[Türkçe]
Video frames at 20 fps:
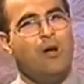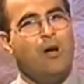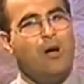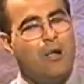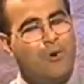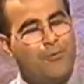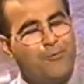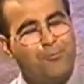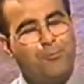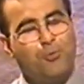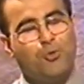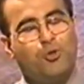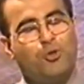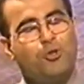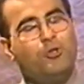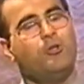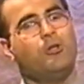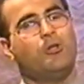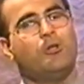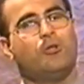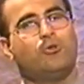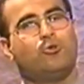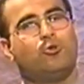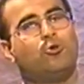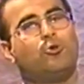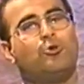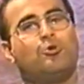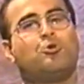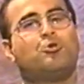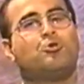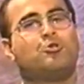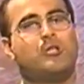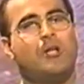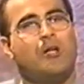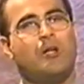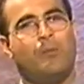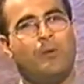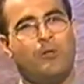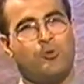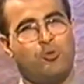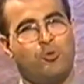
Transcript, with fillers: af ah, buyurun tükürdüğünüzü yalamak